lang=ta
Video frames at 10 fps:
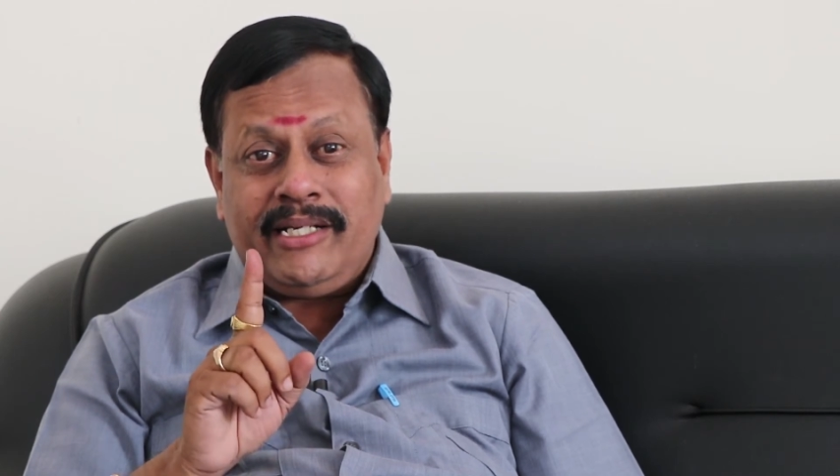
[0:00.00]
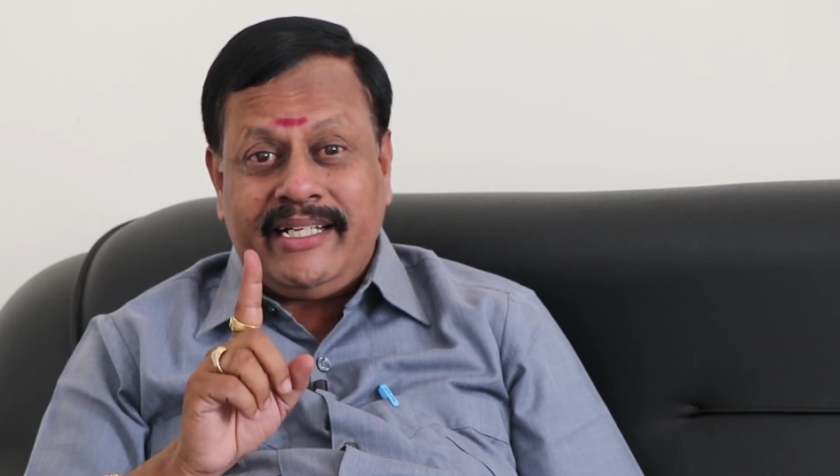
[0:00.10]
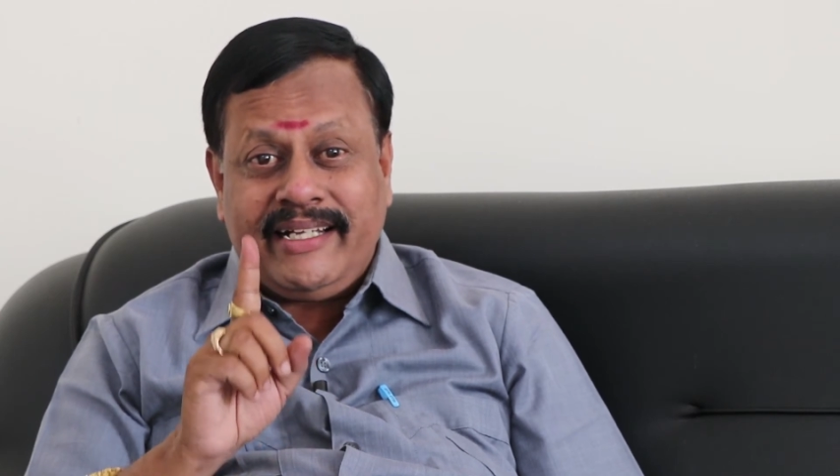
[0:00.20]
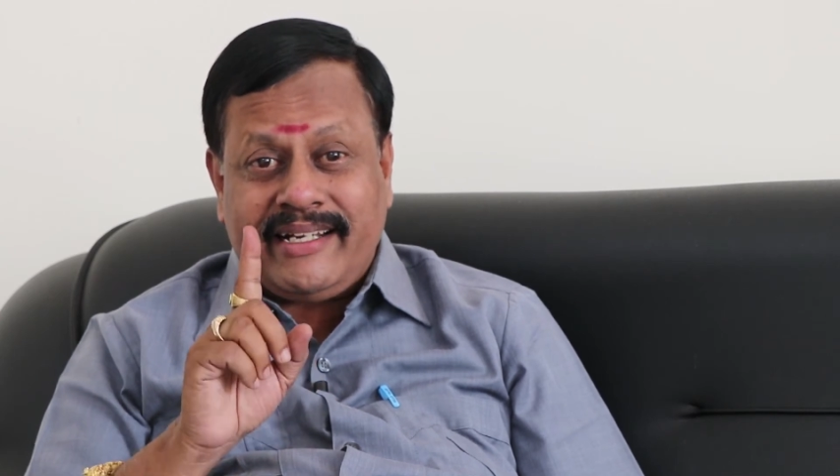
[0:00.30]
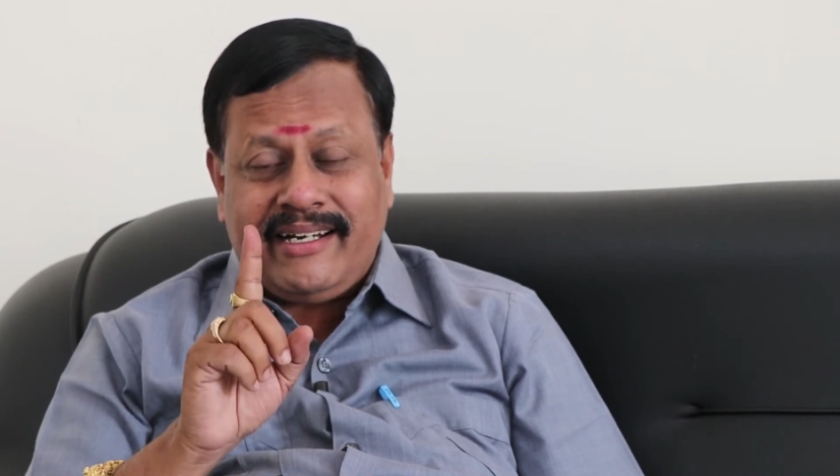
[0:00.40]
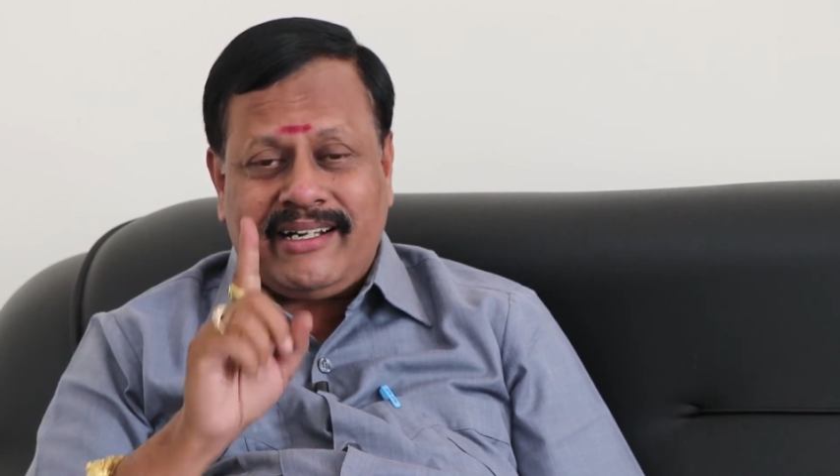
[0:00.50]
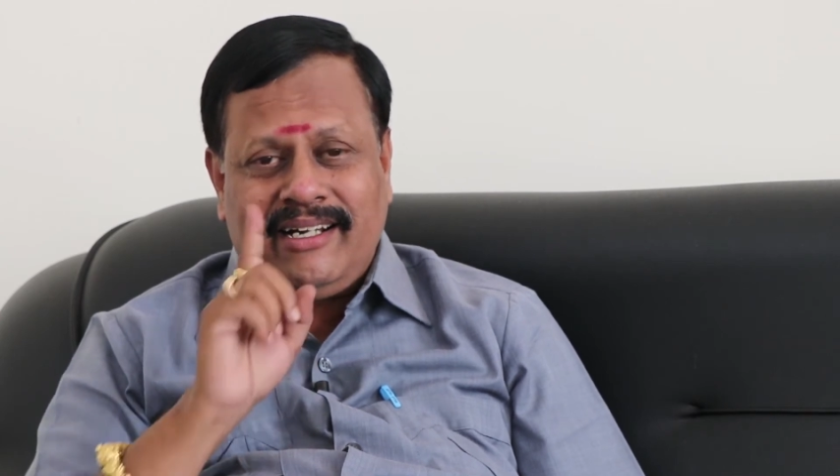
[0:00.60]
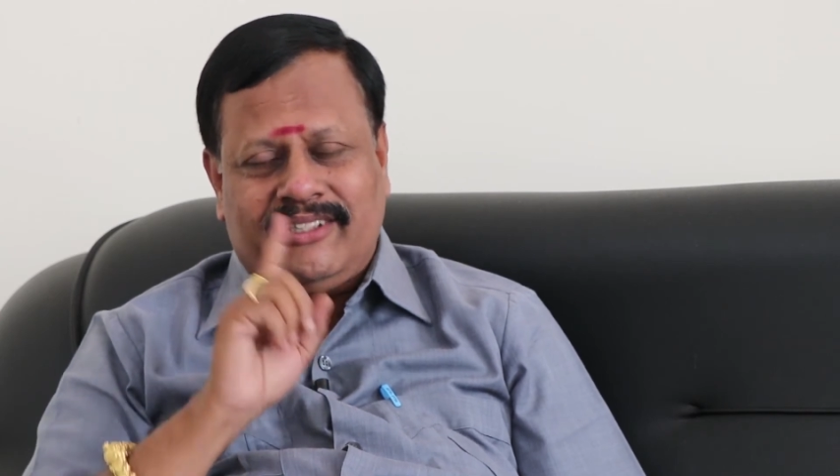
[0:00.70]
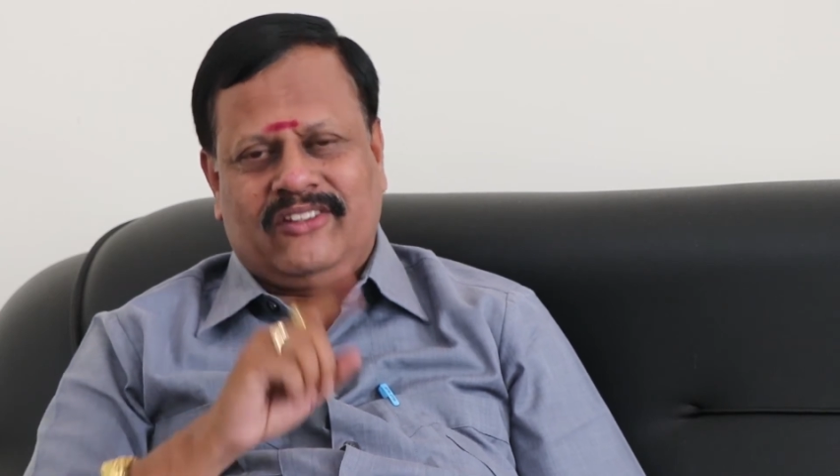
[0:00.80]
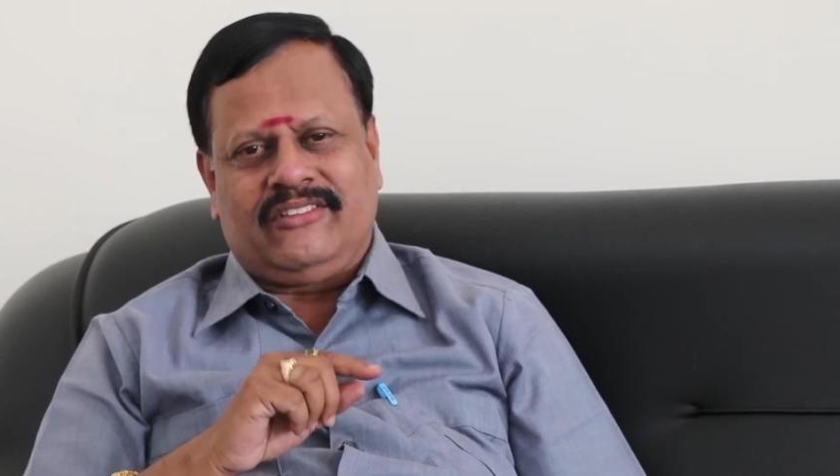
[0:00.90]

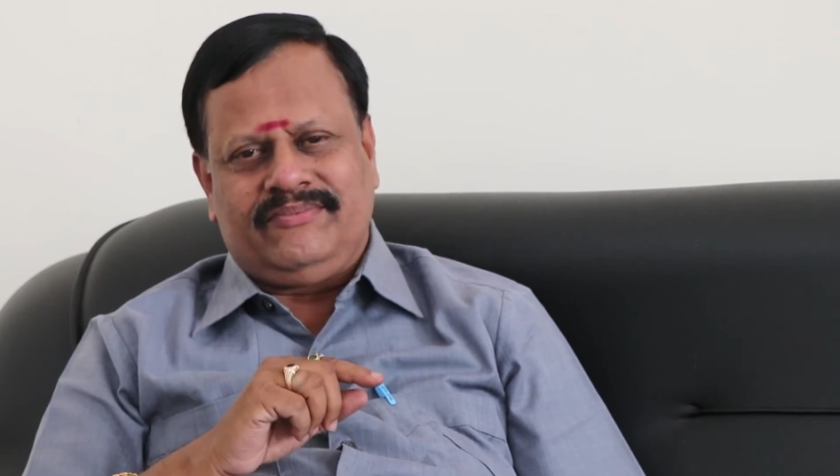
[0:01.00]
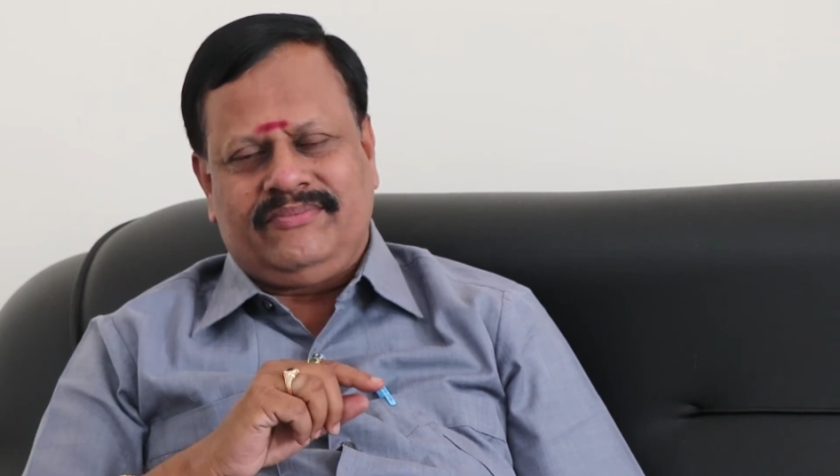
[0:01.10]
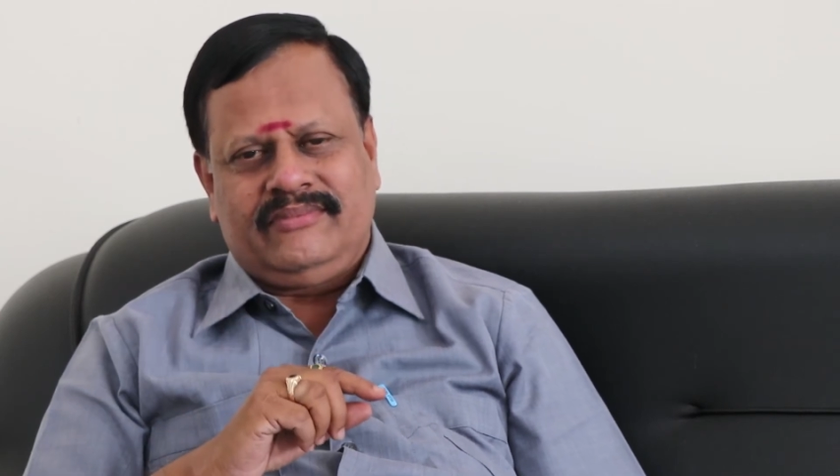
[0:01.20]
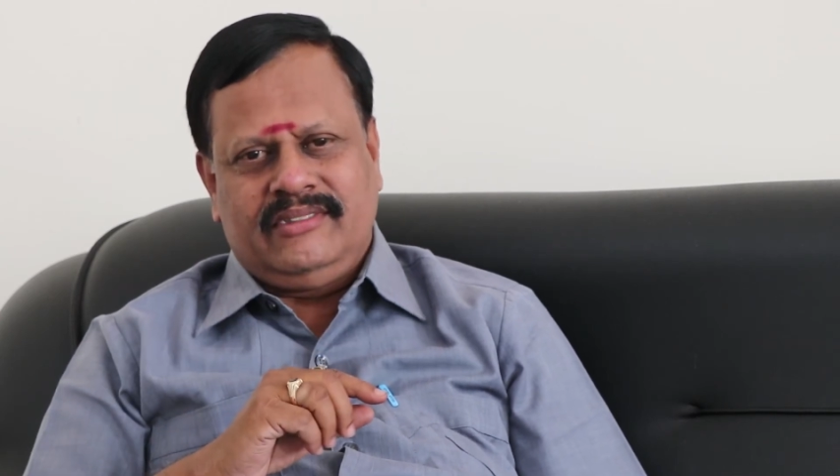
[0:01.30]
பண்ணியிருக்கிறார்னு அர்த்தம்